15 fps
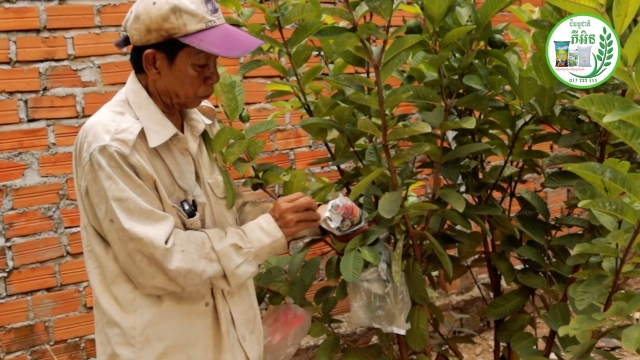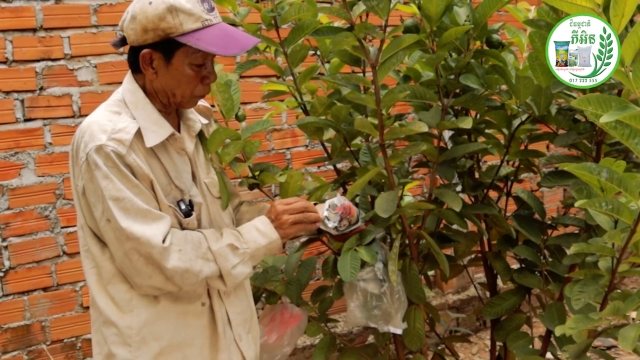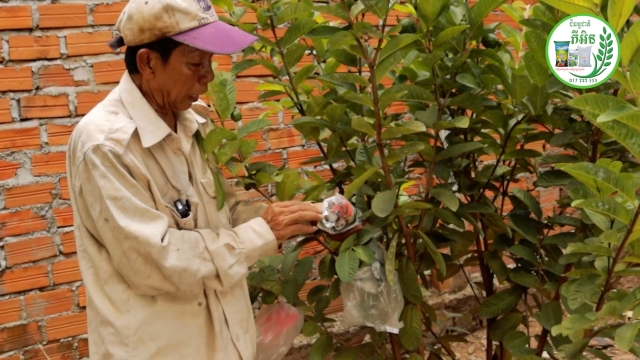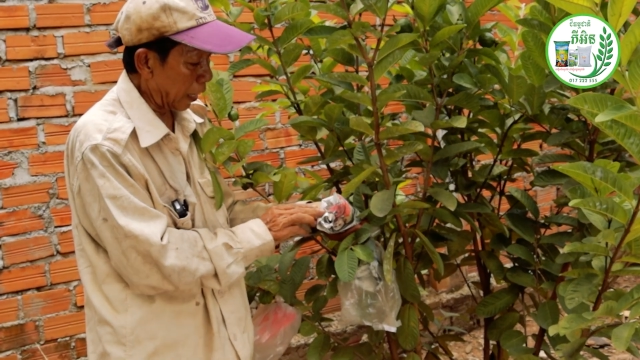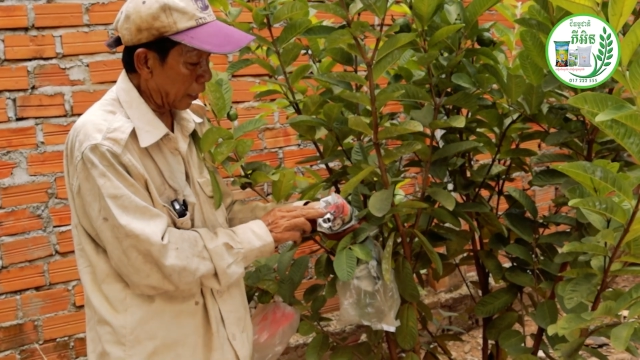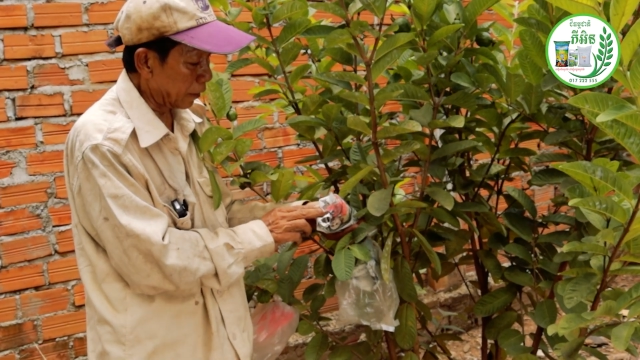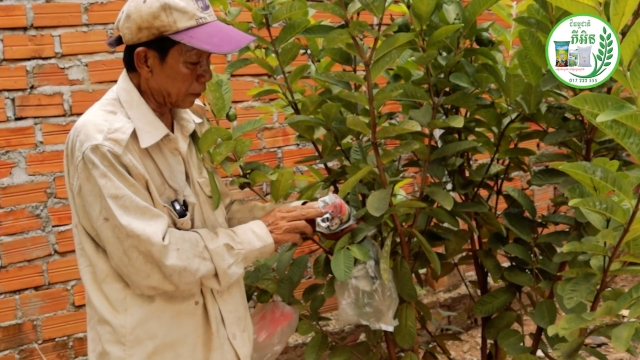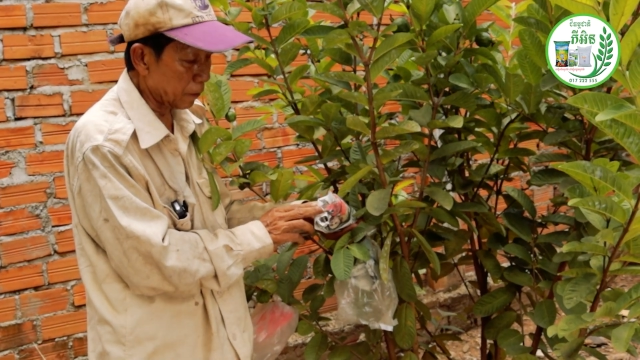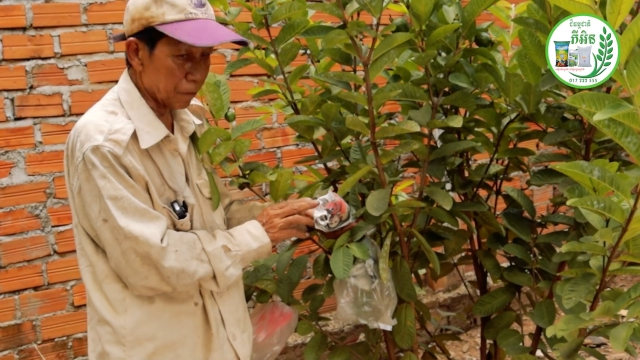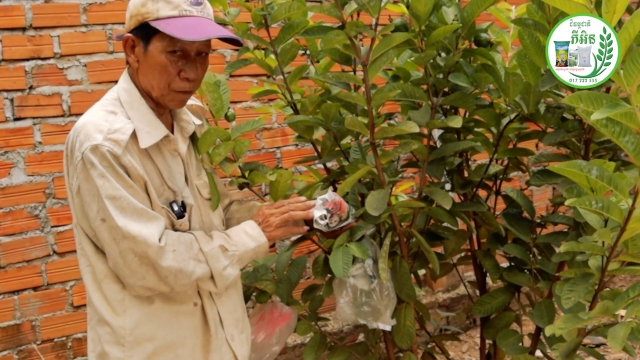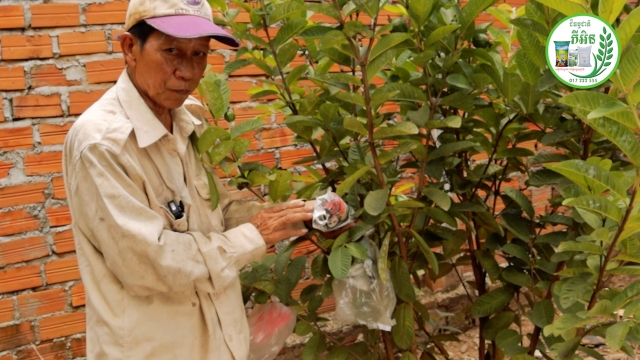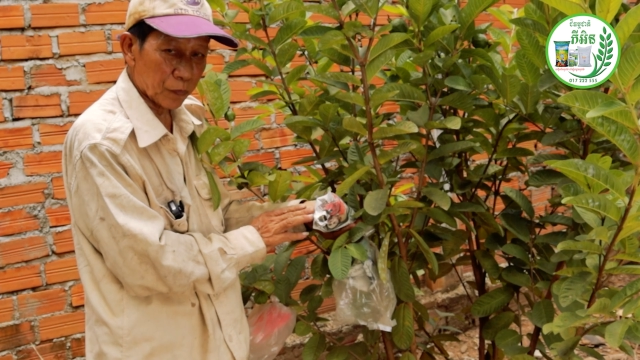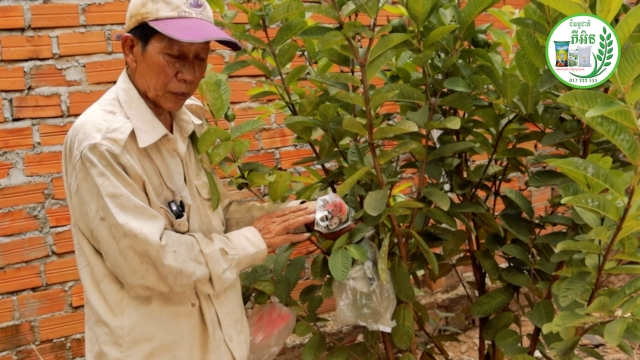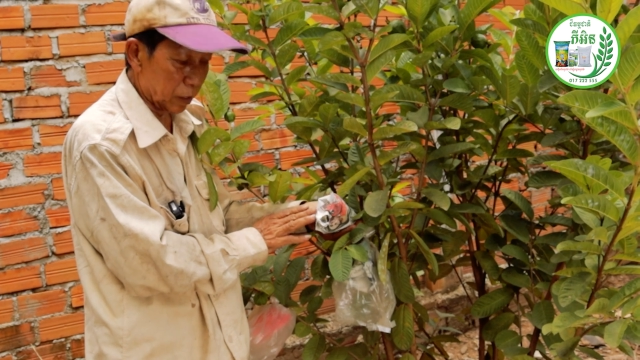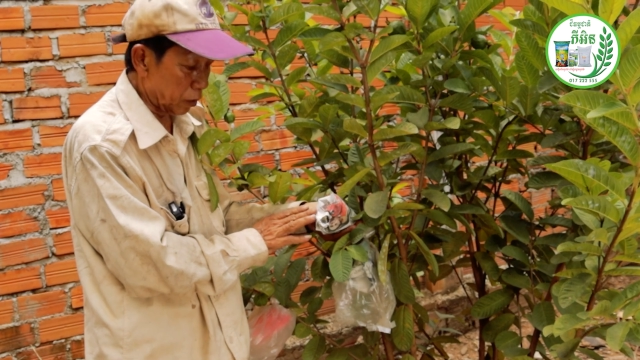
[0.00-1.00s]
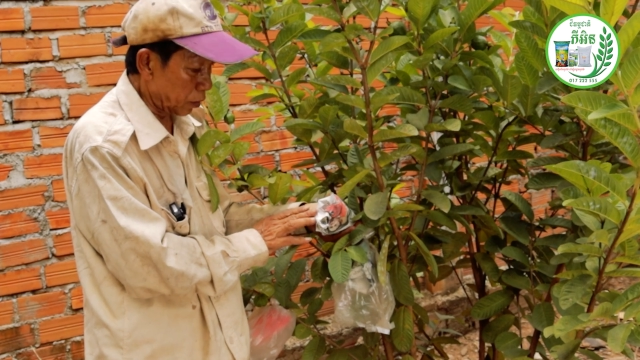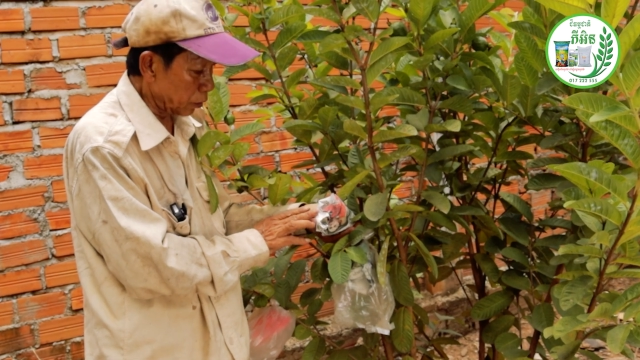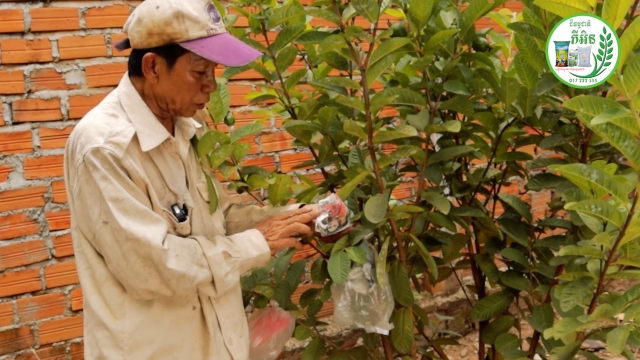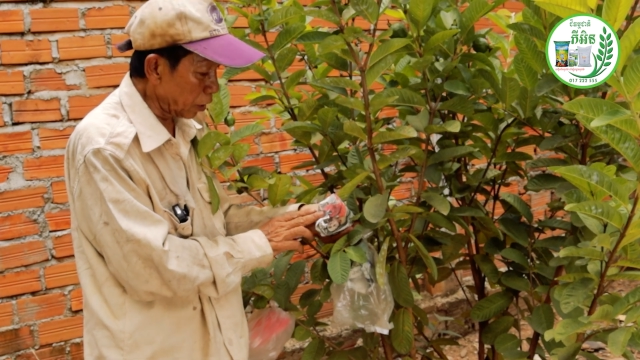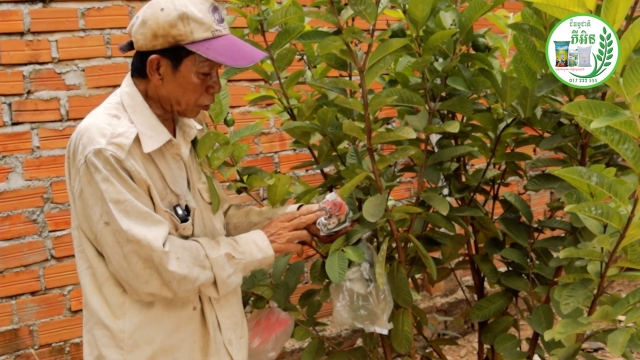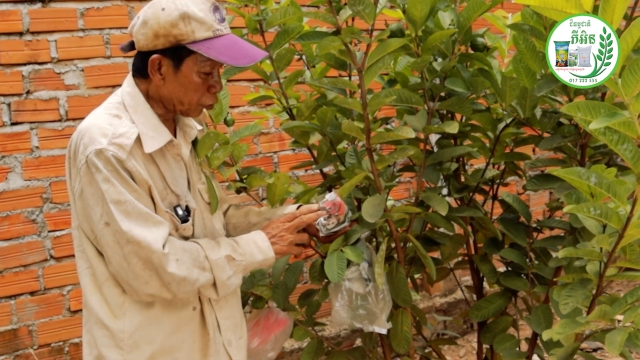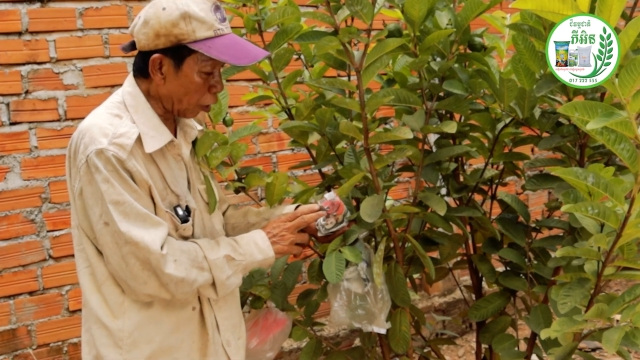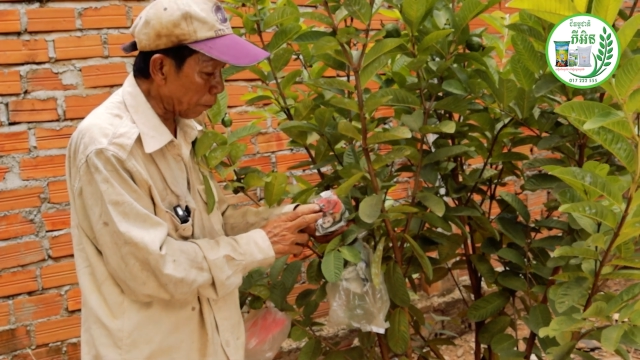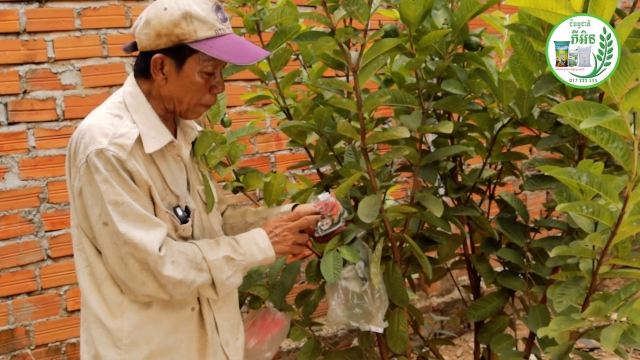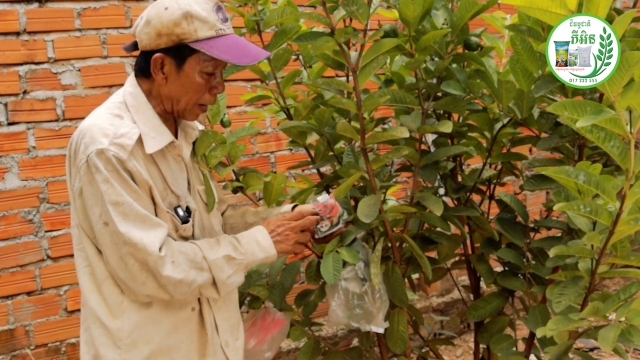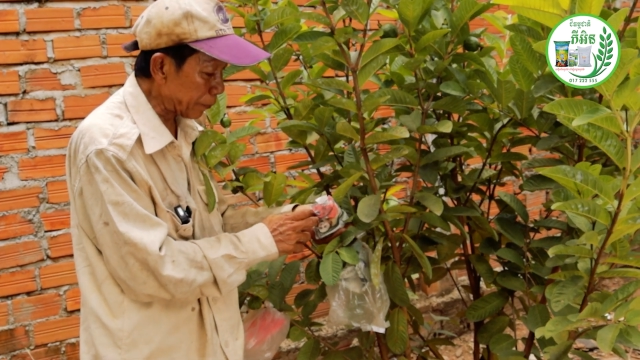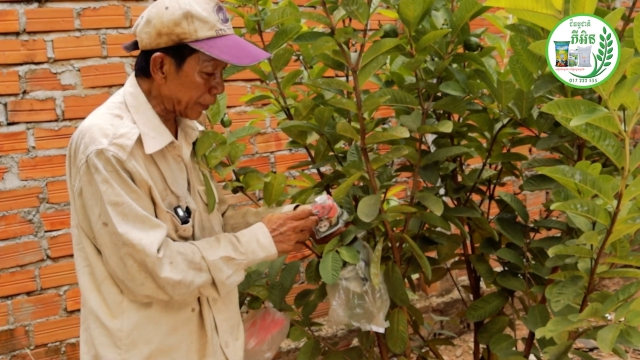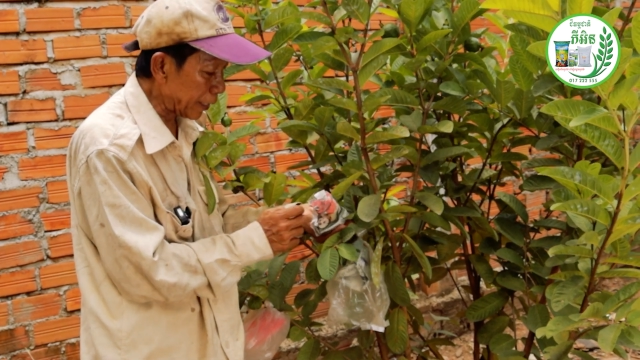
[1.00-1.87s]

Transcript: bà dương shop bài